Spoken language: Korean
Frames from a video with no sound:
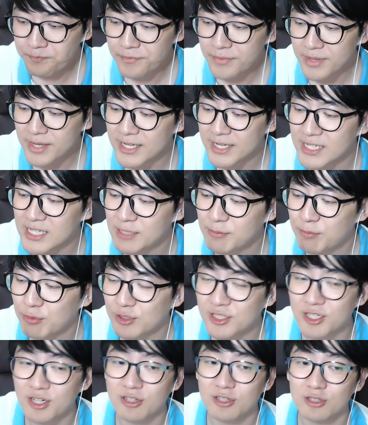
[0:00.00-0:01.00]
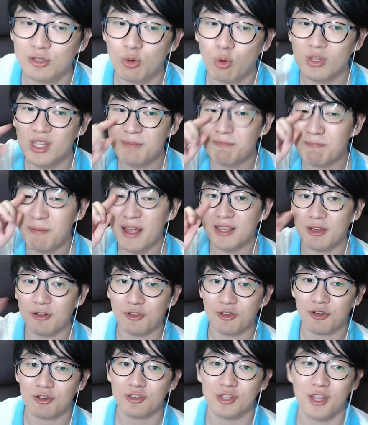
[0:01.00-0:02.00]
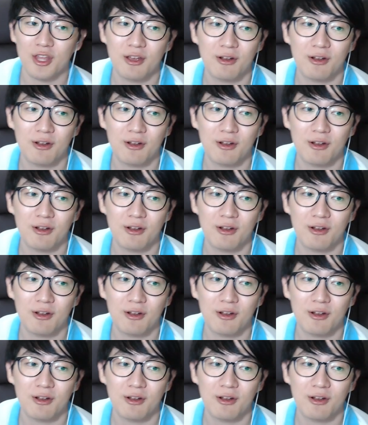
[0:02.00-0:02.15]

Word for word: 일부 지역은 독립화 영역이 돼요.